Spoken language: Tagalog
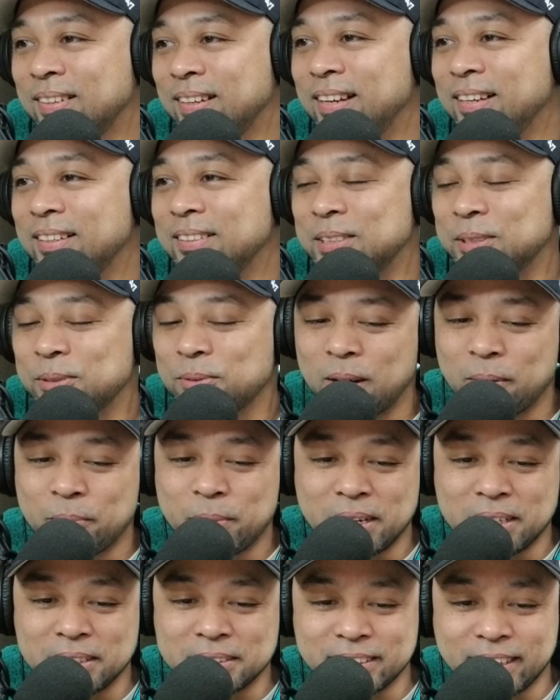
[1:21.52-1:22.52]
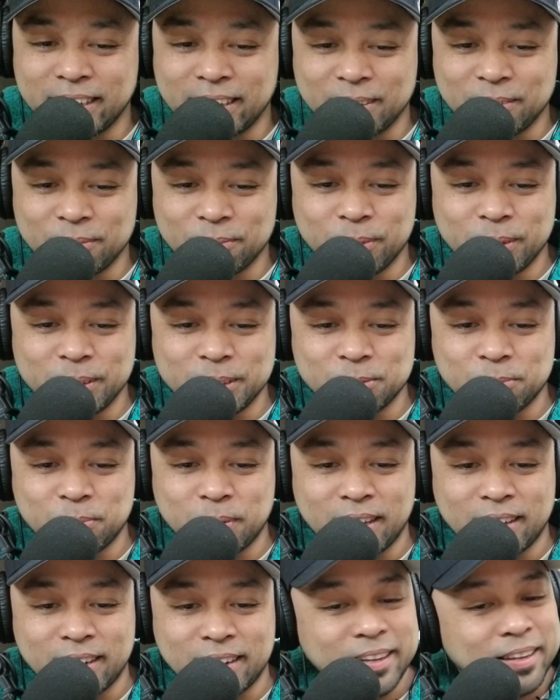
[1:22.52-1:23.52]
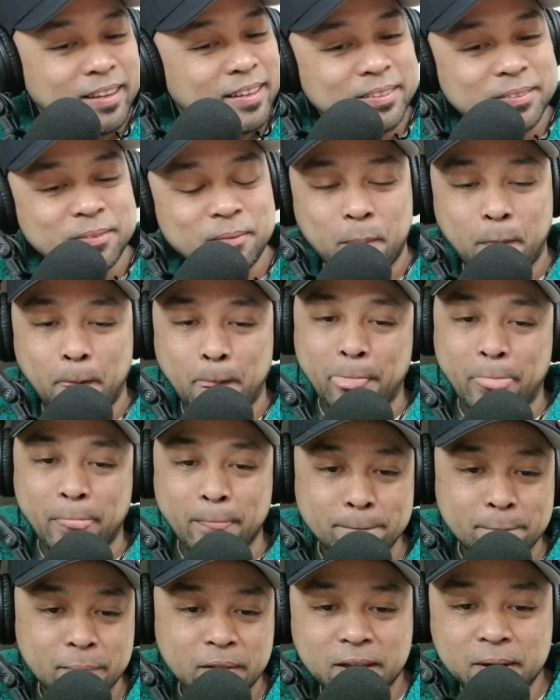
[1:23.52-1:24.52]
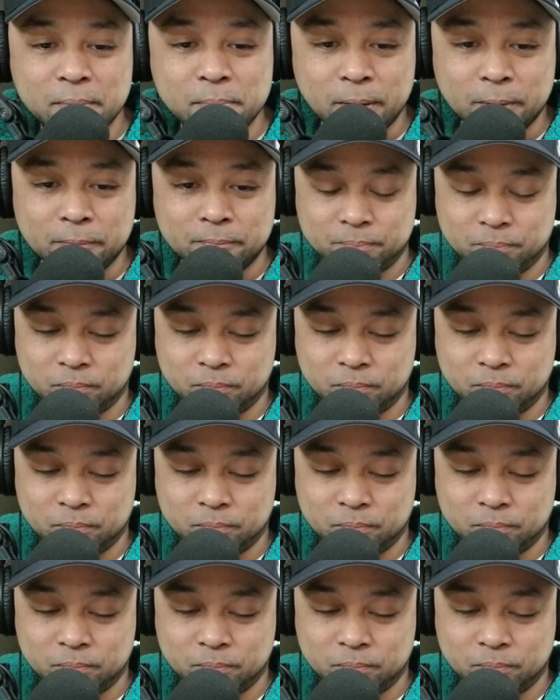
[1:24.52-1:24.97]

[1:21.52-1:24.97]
Ang swabe ng second voice, pare. Come on.